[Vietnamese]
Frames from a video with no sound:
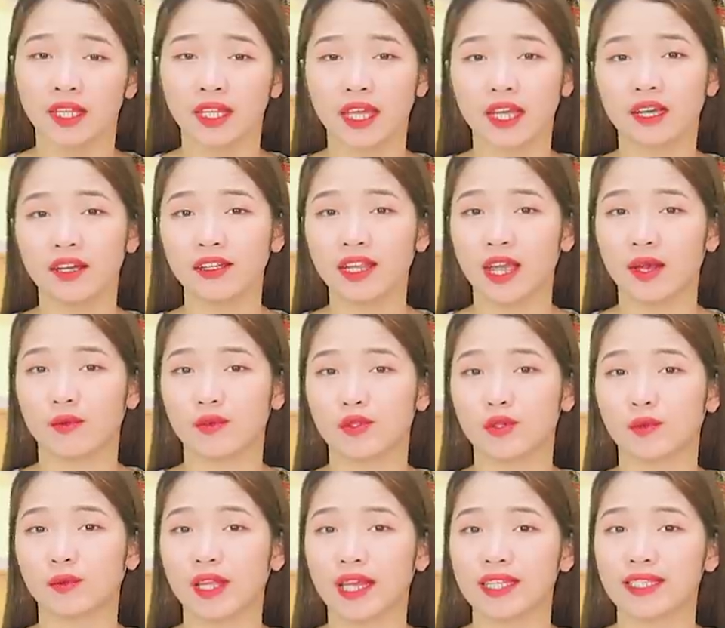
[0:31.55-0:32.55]
thì cơ thể của
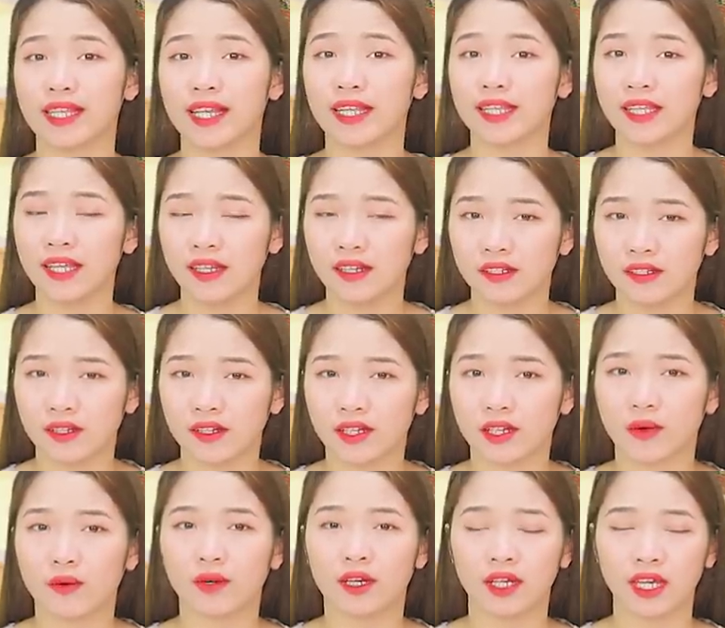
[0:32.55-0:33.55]
chúng ta sẽ nhận được
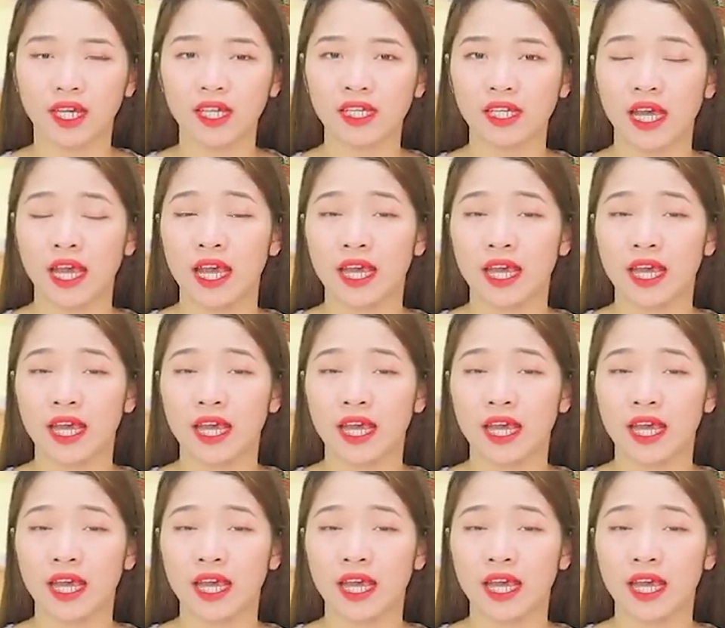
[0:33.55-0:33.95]
nhiều lợi ích.